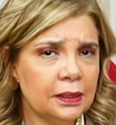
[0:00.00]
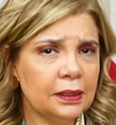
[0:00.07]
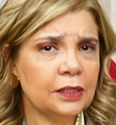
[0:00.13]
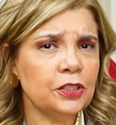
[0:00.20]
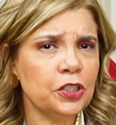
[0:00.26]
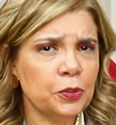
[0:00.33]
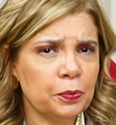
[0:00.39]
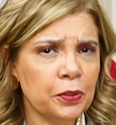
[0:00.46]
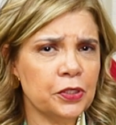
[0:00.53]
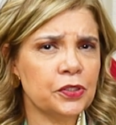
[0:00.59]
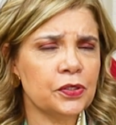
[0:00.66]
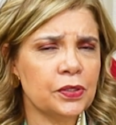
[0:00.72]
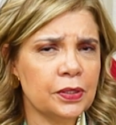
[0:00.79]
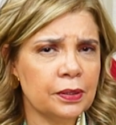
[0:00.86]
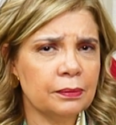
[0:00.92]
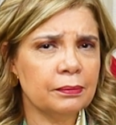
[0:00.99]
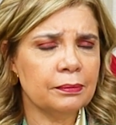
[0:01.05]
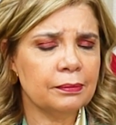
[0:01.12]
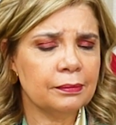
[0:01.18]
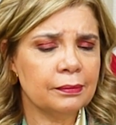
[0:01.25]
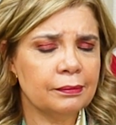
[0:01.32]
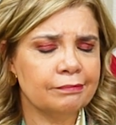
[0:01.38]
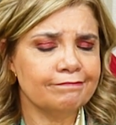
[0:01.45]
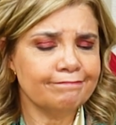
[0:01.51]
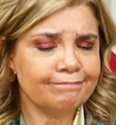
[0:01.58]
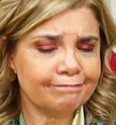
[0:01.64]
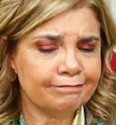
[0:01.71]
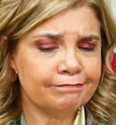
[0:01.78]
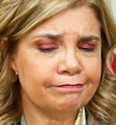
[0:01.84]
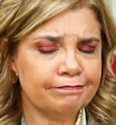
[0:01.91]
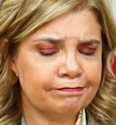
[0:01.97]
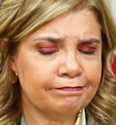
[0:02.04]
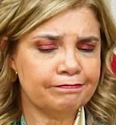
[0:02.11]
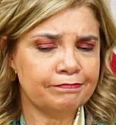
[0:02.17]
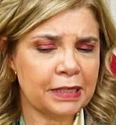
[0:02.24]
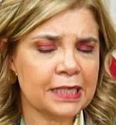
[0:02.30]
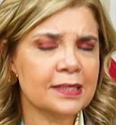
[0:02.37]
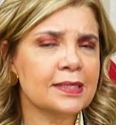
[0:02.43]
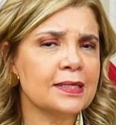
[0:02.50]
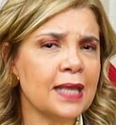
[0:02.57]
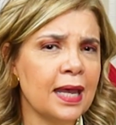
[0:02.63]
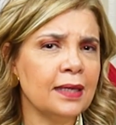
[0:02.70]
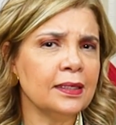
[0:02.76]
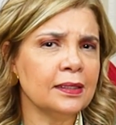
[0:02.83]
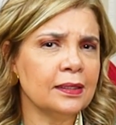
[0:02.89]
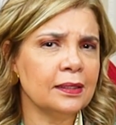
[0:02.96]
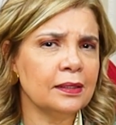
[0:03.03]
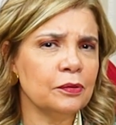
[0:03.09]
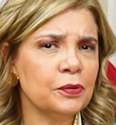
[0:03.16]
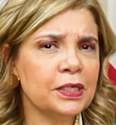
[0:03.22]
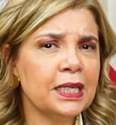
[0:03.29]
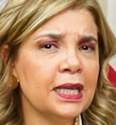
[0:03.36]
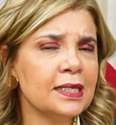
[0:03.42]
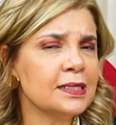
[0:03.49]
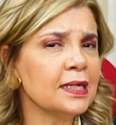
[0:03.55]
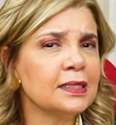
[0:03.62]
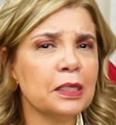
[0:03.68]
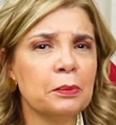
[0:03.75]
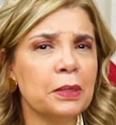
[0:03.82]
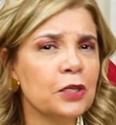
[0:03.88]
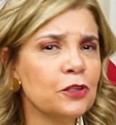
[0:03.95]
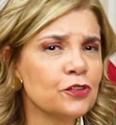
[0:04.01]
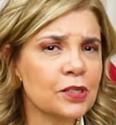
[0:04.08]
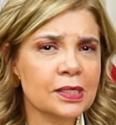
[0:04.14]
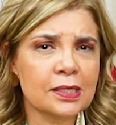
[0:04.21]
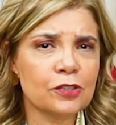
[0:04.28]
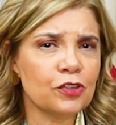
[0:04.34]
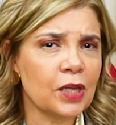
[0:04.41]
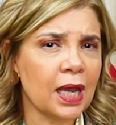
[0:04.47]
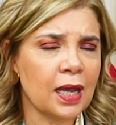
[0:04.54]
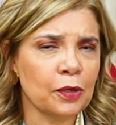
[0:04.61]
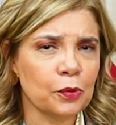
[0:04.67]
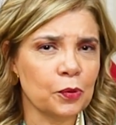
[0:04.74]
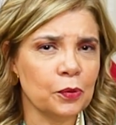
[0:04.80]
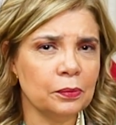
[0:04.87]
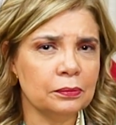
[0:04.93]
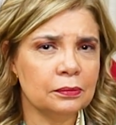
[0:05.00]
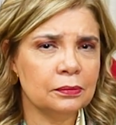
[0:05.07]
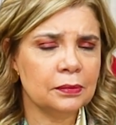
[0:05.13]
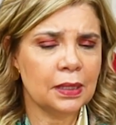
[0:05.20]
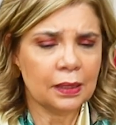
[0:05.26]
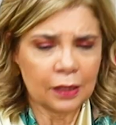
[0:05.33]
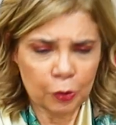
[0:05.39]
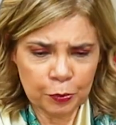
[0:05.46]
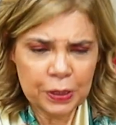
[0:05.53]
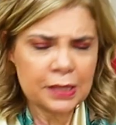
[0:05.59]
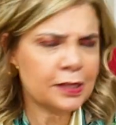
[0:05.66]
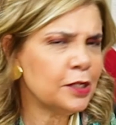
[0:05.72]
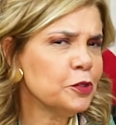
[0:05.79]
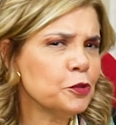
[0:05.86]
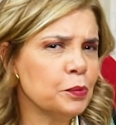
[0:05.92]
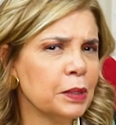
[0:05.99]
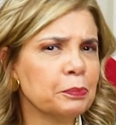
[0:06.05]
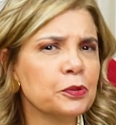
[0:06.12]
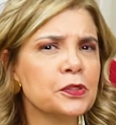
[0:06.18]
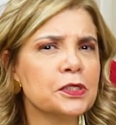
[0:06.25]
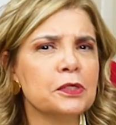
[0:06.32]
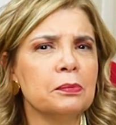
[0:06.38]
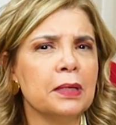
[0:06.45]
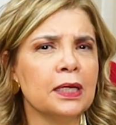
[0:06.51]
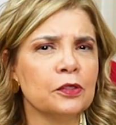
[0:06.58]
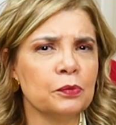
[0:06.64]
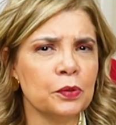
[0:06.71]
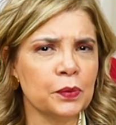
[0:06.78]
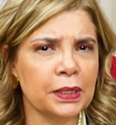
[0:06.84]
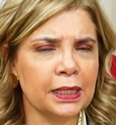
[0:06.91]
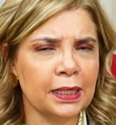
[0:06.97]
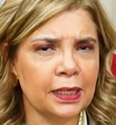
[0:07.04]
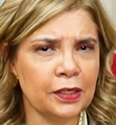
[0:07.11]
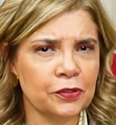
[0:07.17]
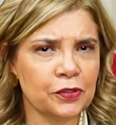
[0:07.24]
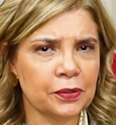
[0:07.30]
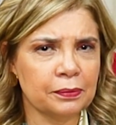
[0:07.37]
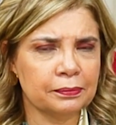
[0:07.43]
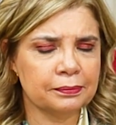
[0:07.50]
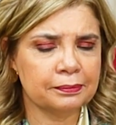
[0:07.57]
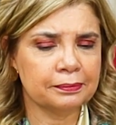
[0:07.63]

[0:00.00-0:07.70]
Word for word: E a gente pode pensar aqui o que é exatamente esse diálogo. Eu preciso me aproximar do meu cliente,